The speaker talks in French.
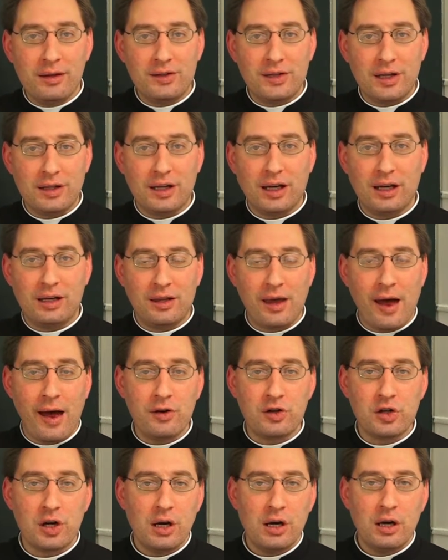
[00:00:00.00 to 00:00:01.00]
cet
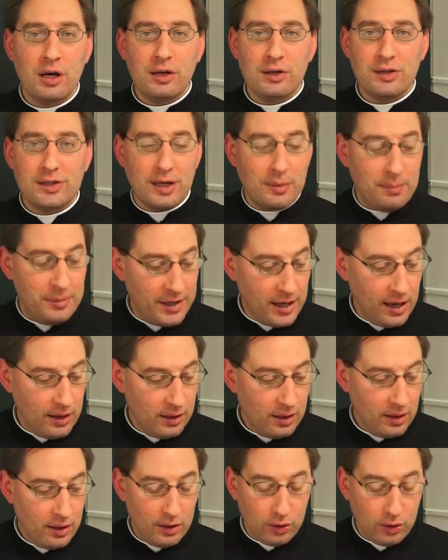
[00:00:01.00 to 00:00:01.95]
héritage, ces biens